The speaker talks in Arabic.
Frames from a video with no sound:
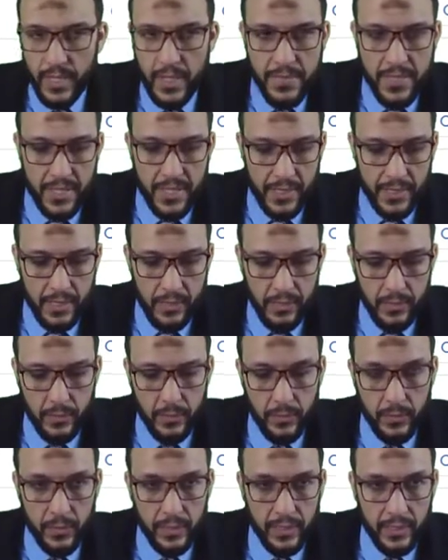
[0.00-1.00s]
امسح ده
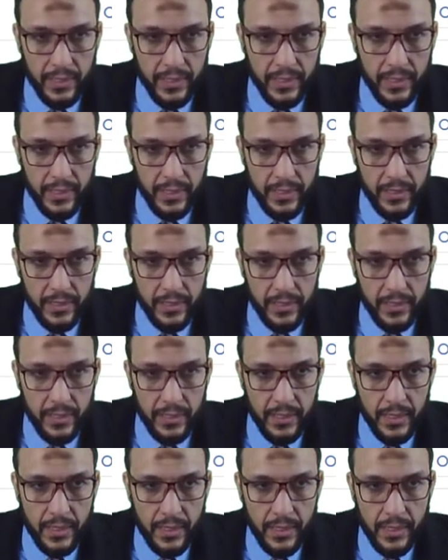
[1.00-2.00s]
واطلع كده
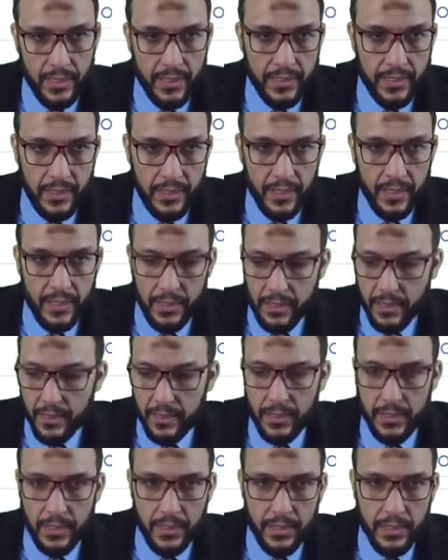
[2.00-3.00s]
كرييت تاني
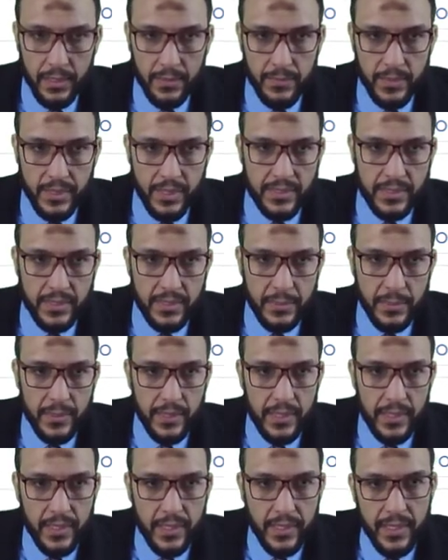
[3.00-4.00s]
لا مش عايز
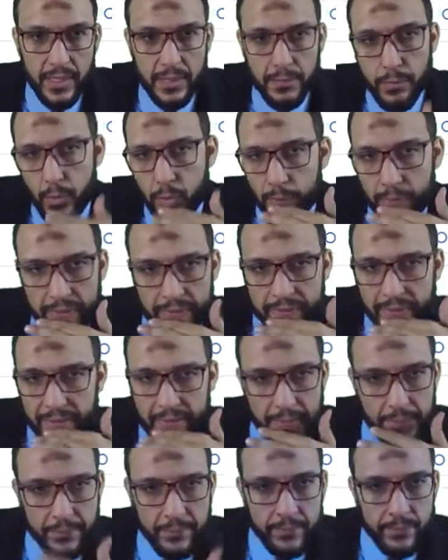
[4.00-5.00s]
اكسبلين كرييت
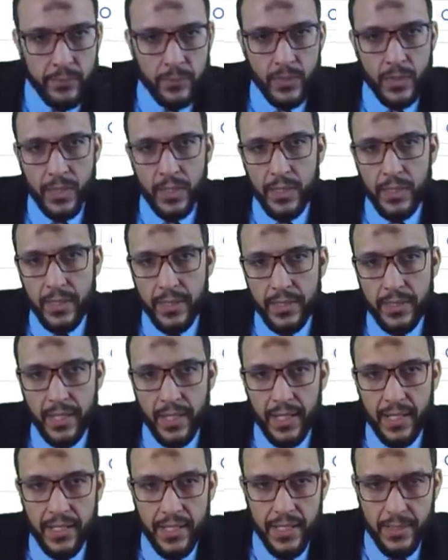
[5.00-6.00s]
بروبرتي انت
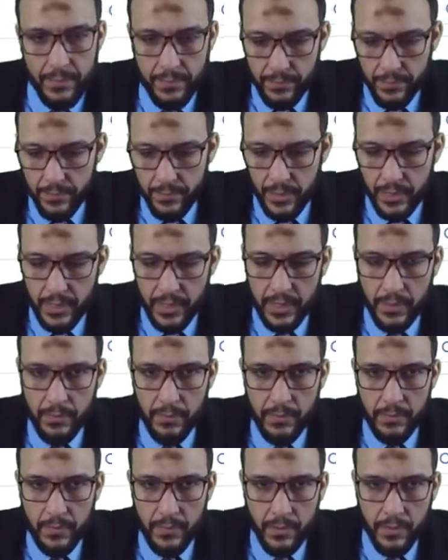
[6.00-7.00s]
على النيم
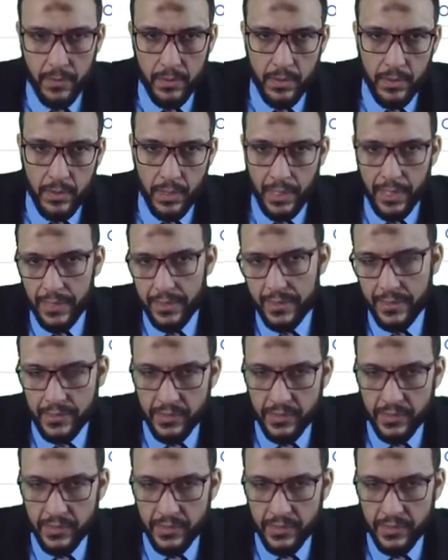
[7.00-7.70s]
النيم عادي